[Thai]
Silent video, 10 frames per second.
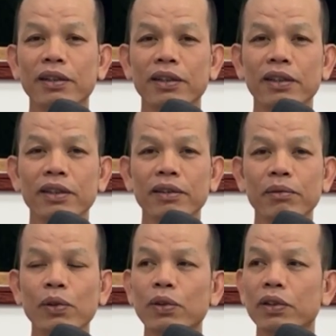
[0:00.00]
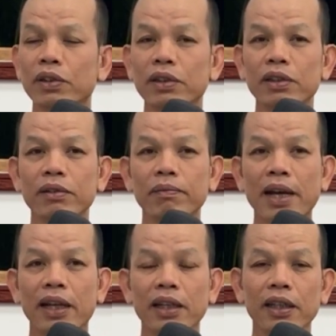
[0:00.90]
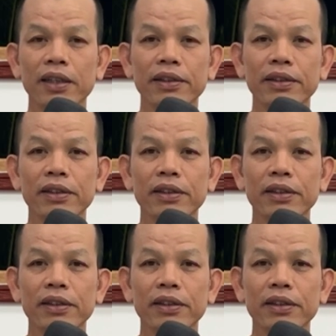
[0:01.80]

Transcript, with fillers: นพูดบ้านนี้